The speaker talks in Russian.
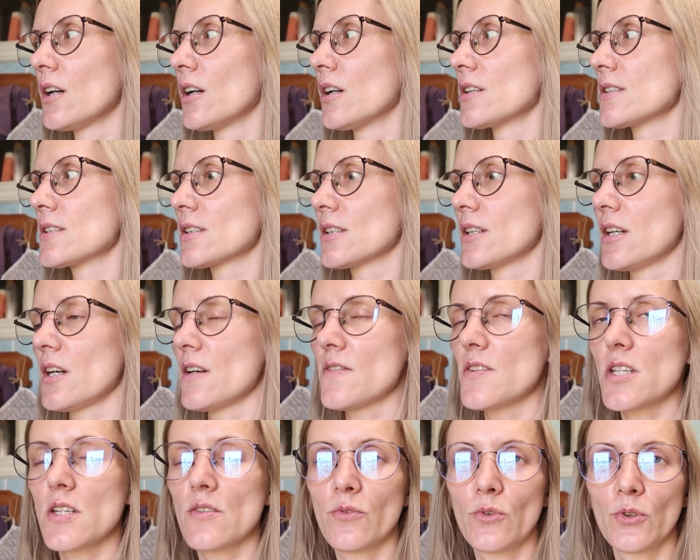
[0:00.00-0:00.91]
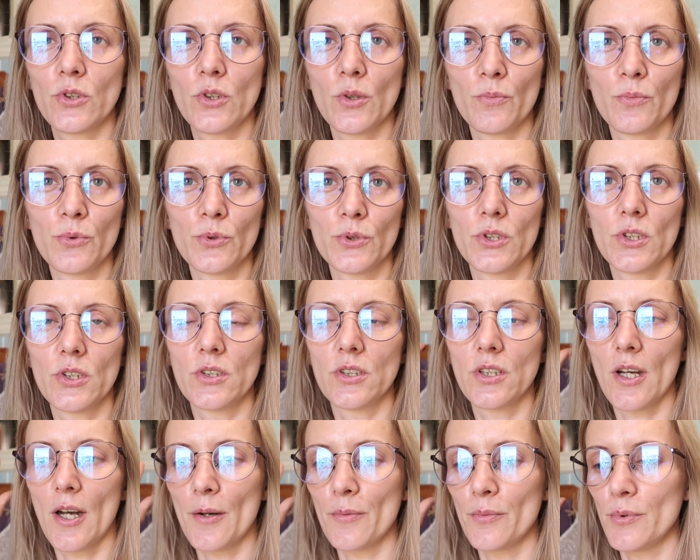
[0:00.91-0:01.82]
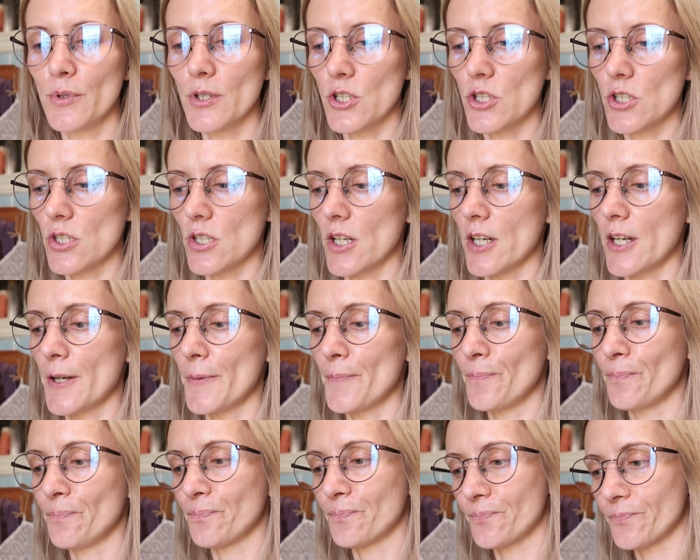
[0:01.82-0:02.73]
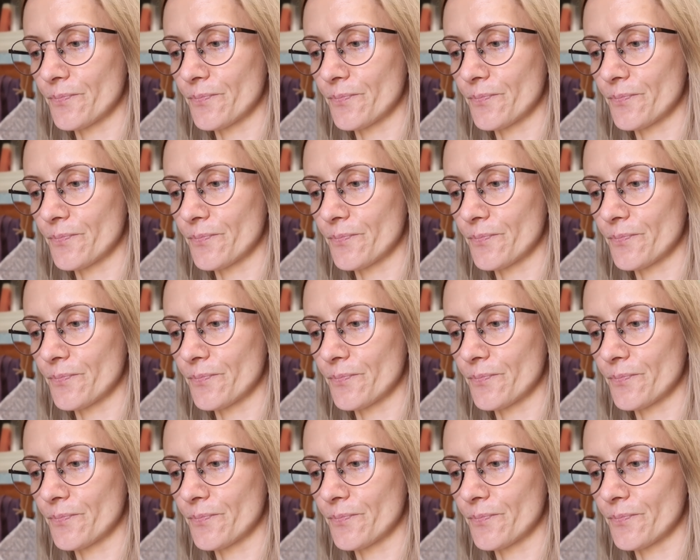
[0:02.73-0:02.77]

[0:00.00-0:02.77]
Э, скорее всего, это будет обычная...